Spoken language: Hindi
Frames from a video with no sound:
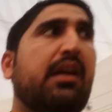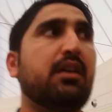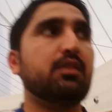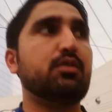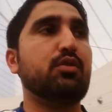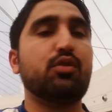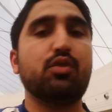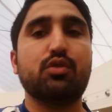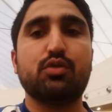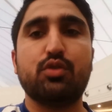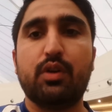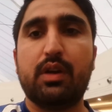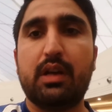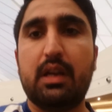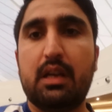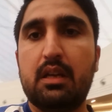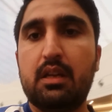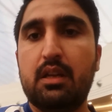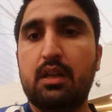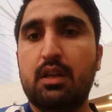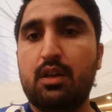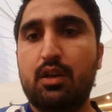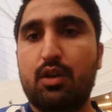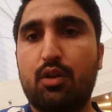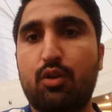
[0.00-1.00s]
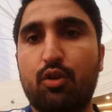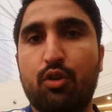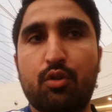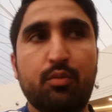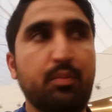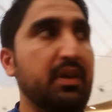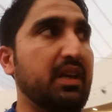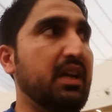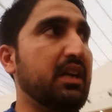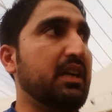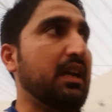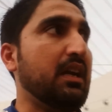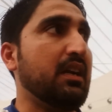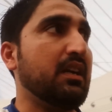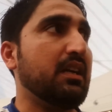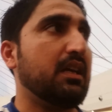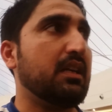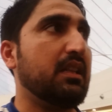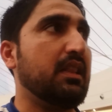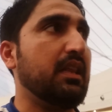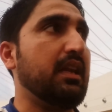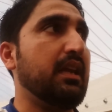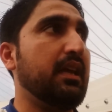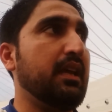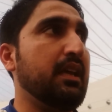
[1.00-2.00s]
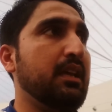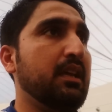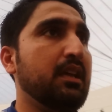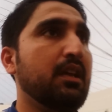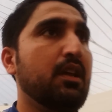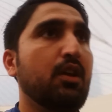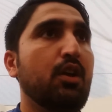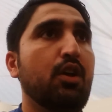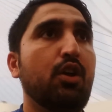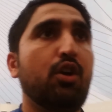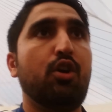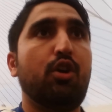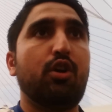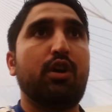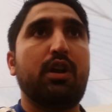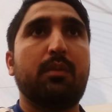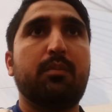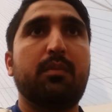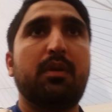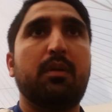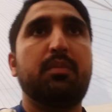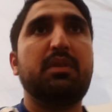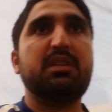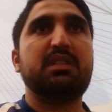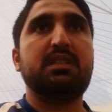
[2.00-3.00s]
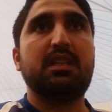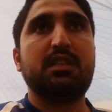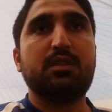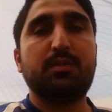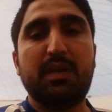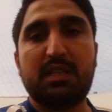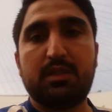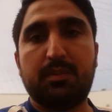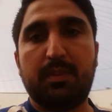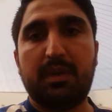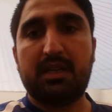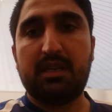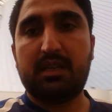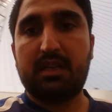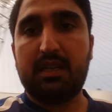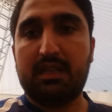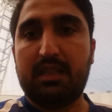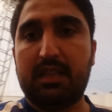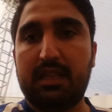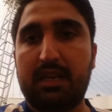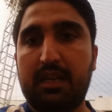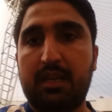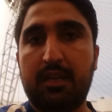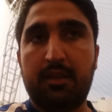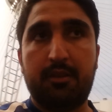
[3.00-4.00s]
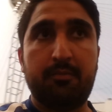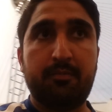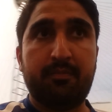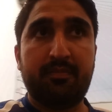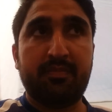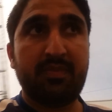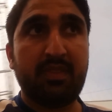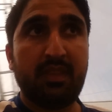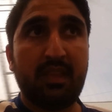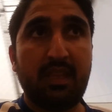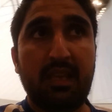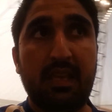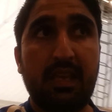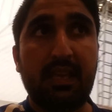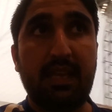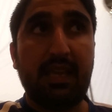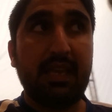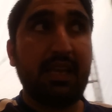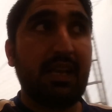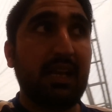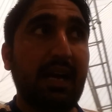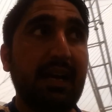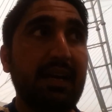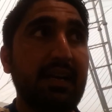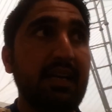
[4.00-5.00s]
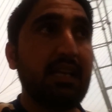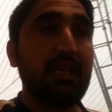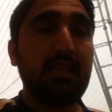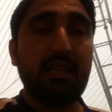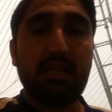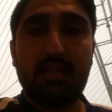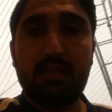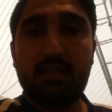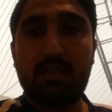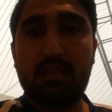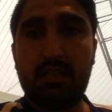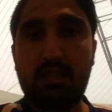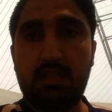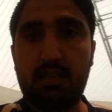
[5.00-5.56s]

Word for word: बैंक्स को जो है लोन भी रिटर्न करते रहें और अपना बिज़नेस भी एक्सपेंड करते रहें एक आइडिया था